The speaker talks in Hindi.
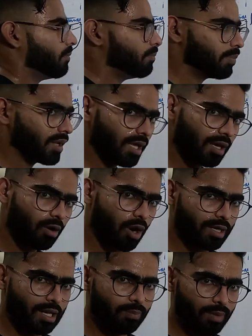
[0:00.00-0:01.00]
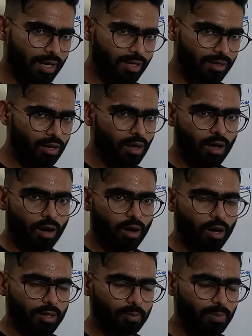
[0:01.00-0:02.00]
हैं प्री कॉडल प्लेट
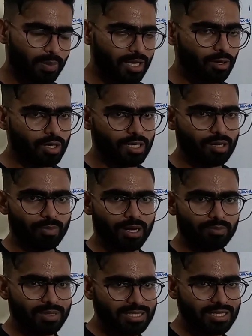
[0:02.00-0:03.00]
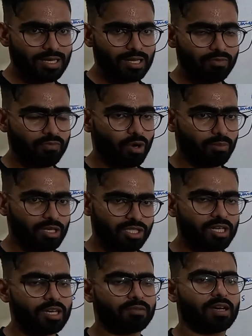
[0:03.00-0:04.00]
और प्री कॉडल प्लेट बेसिकली
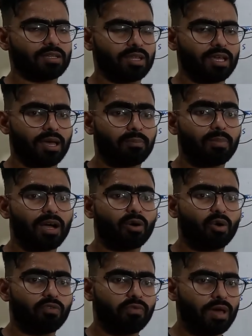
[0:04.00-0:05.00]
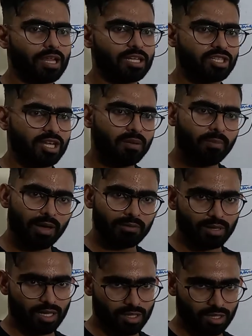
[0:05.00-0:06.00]
फॉर्मेशन करवाती है बक्को फेरेंजल
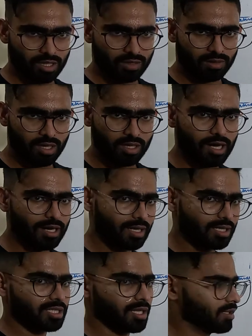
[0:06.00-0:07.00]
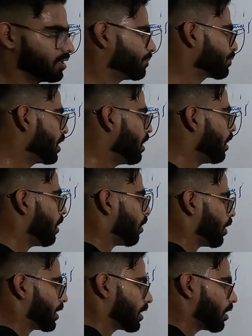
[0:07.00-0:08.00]
मेम्ब्रेन की ठीक है एडल्ट के अंदर
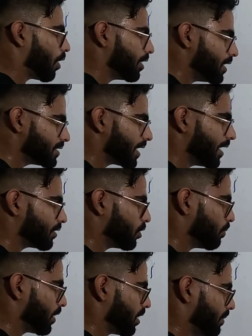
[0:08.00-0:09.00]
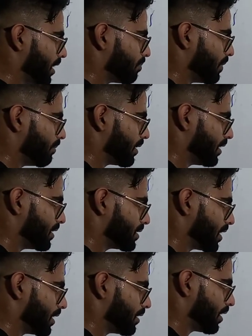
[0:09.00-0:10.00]
और कॉडल साइड के ऊपर हमें एक मेम्ब्रेन
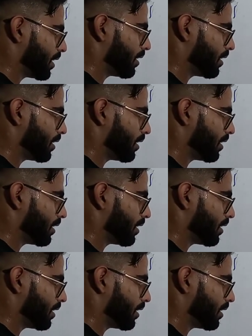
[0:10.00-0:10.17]
नज़र आती